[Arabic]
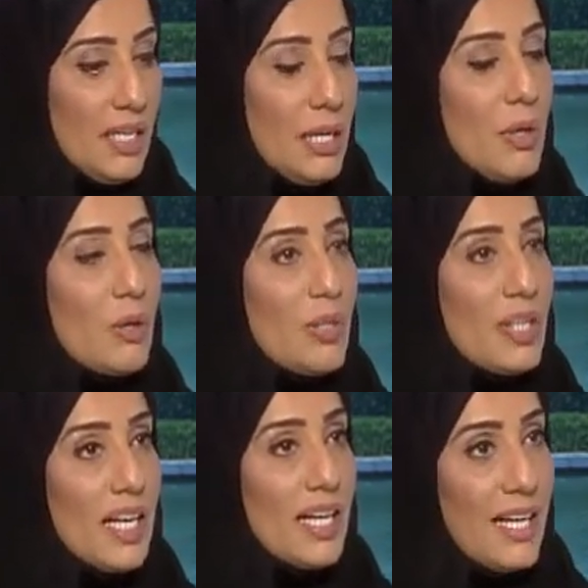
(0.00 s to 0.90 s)
لم يكن
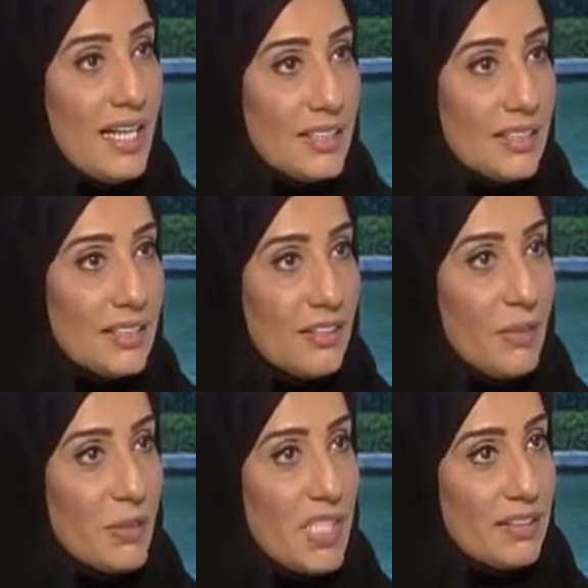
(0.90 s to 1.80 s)
هناك كادر
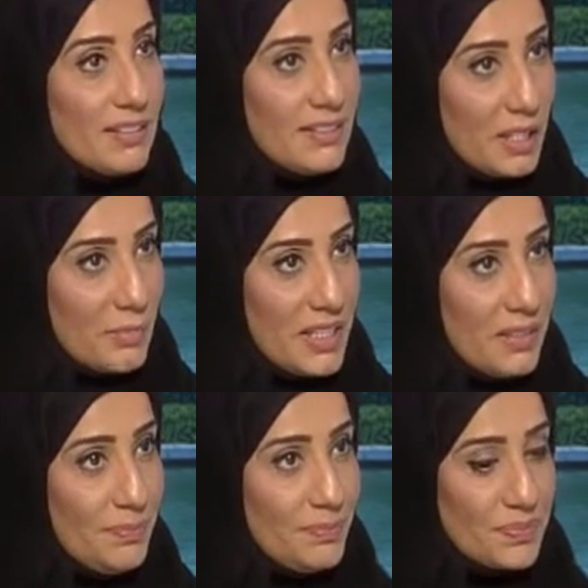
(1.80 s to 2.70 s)
في وزاره
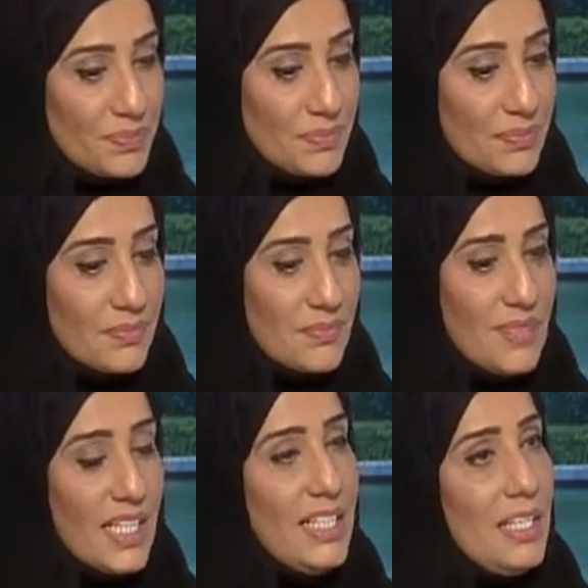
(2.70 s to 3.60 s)
التربيه
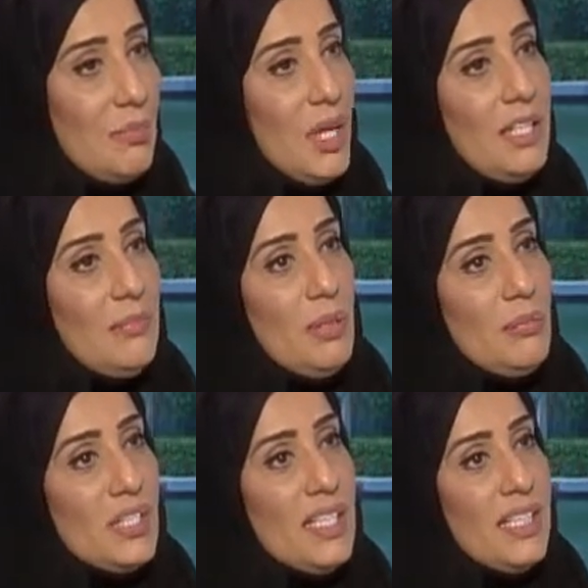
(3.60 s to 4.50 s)
للمعلم
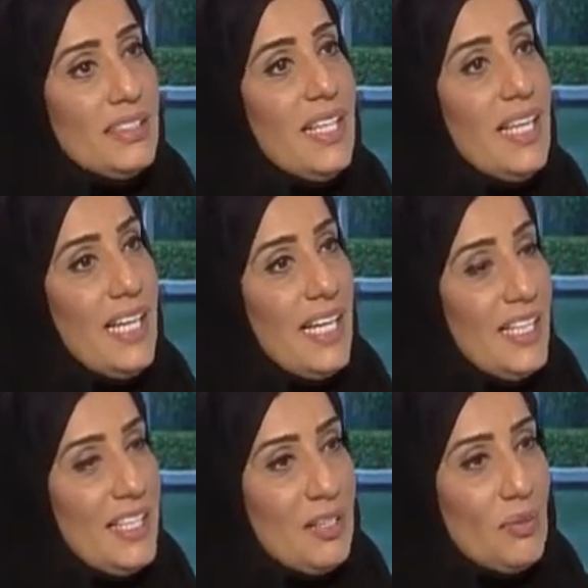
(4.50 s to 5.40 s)
المساعد
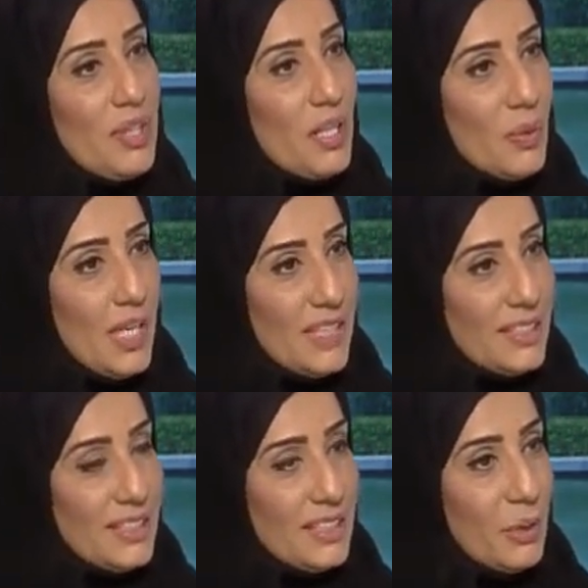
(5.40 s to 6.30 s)
حاليا وضعوا
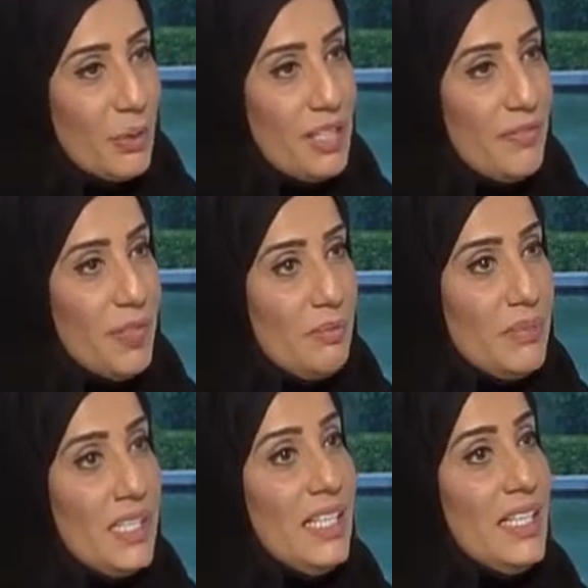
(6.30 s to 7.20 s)
كادر لتوظيفهم
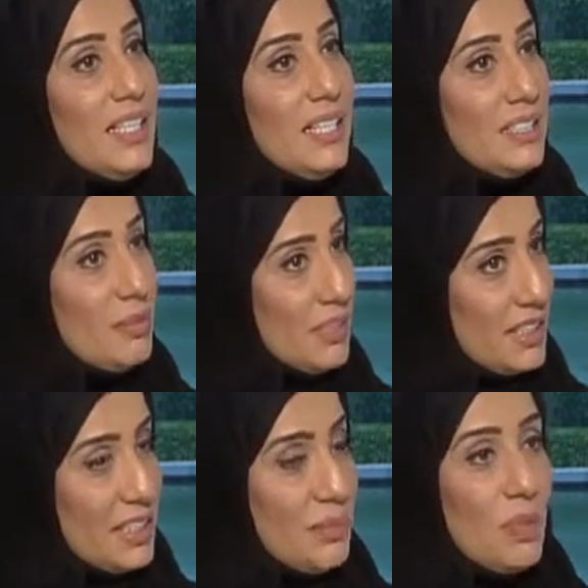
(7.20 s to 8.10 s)
آه، تم
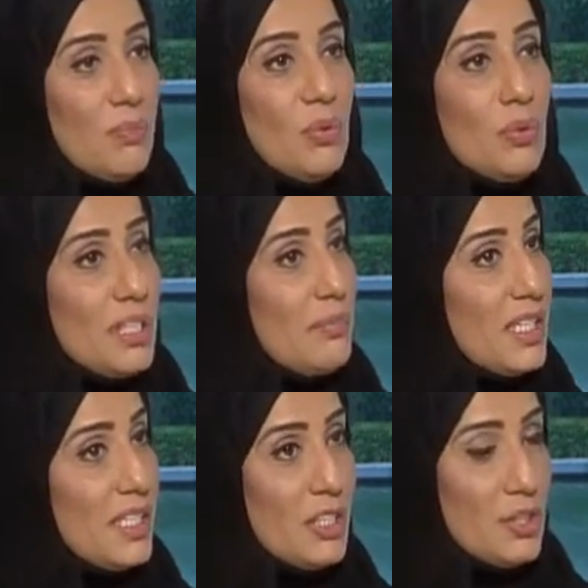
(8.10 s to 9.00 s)
تدريبهم وتم
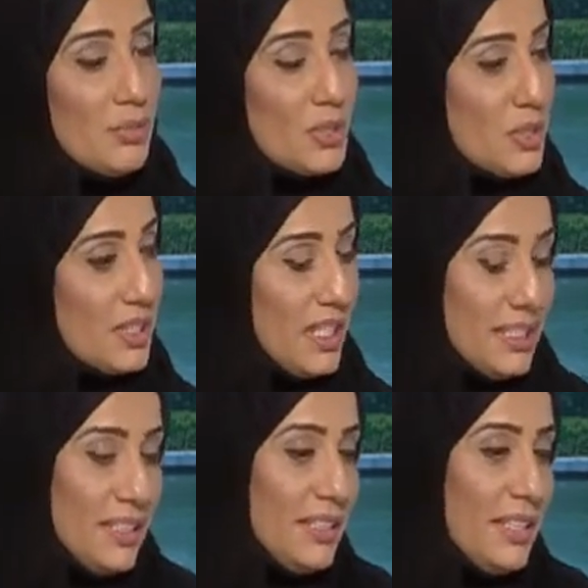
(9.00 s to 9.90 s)
تخريجهم
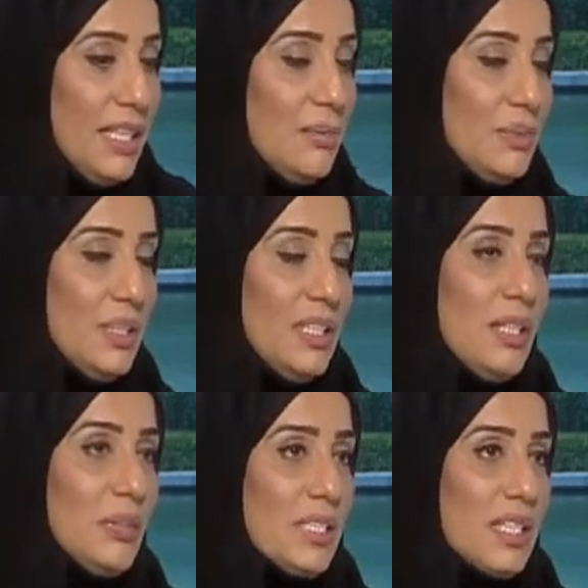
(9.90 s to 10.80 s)
يعني الحمد
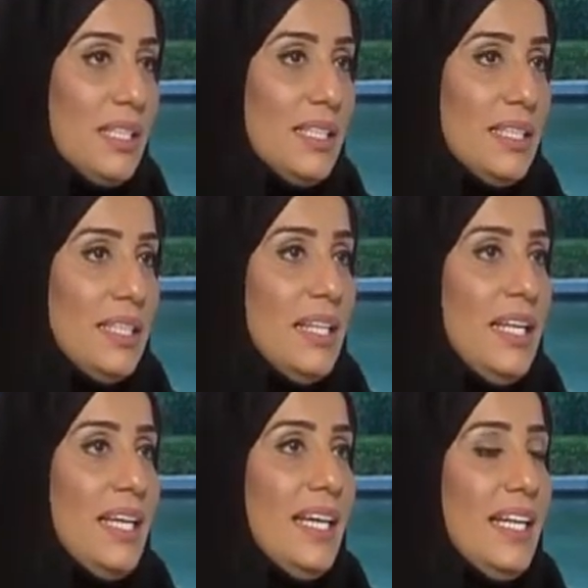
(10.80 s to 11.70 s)
لله وصلنا
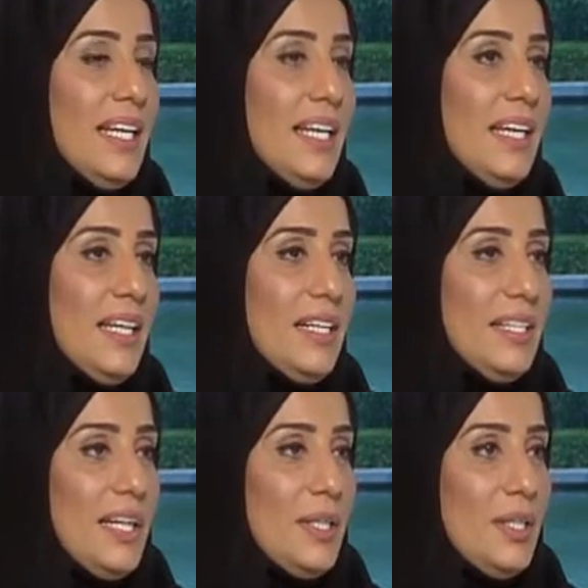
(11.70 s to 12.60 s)
الى
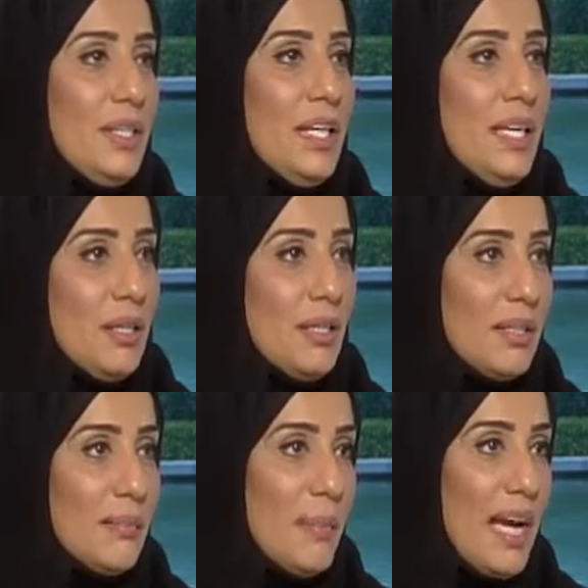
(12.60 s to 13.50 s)
يعني
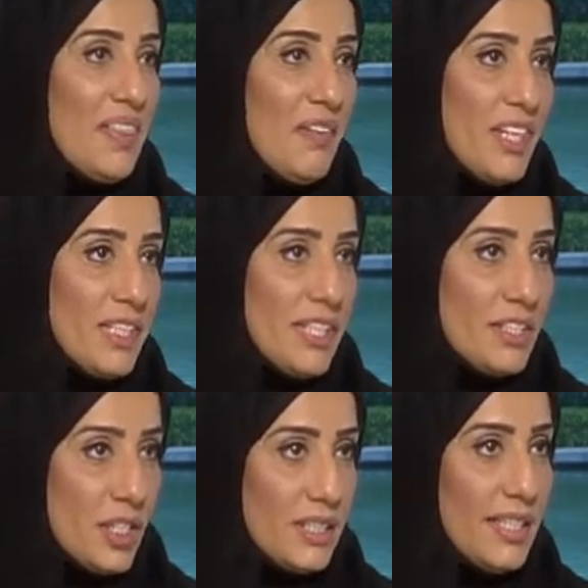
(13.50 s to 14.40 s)
بحثنا في
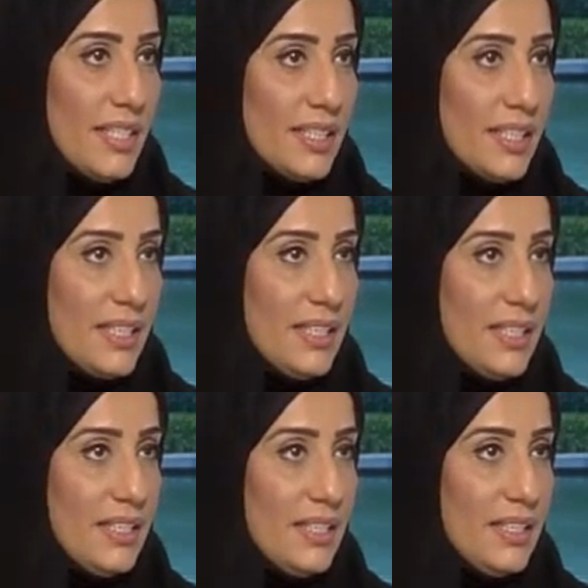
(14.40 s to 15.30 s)
الاحتياجات
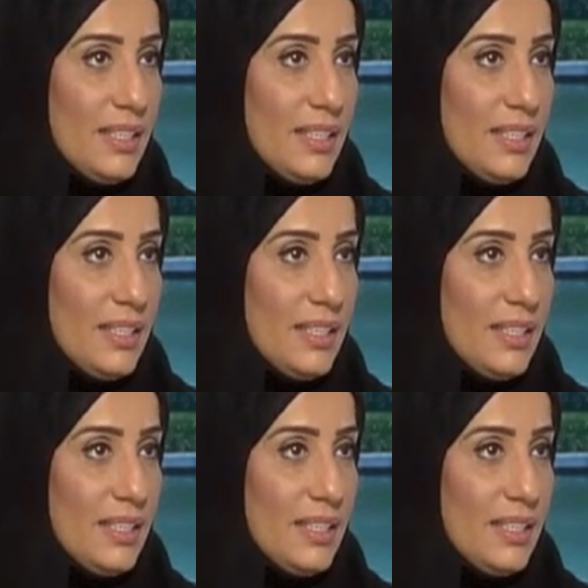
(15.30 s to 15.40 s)
الحقيقيه